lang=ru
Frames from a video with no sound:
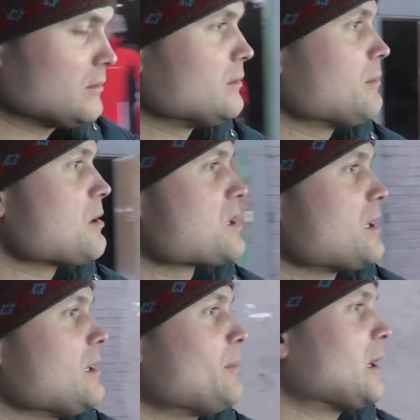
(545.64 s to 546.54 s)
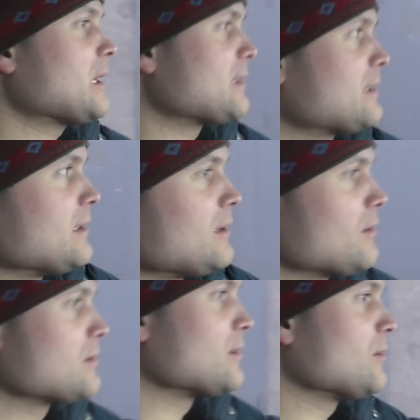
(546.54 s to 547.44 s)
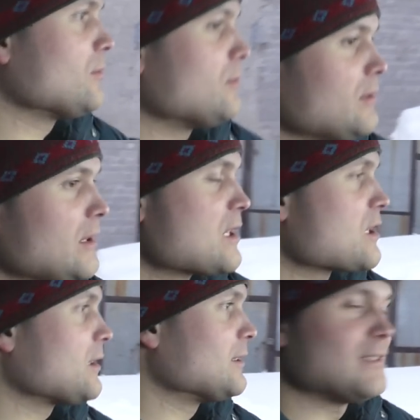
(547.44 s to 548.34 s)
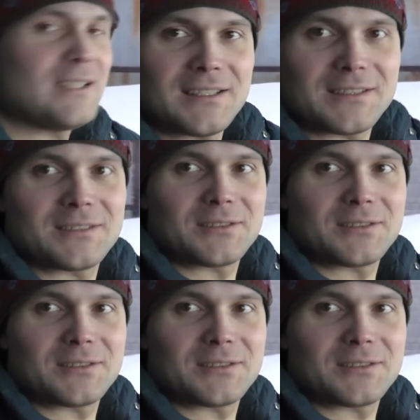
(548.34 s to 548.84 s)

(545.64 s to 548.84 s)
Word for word: Небольшие неприятности, серьезно, ну, не ожидал это, да?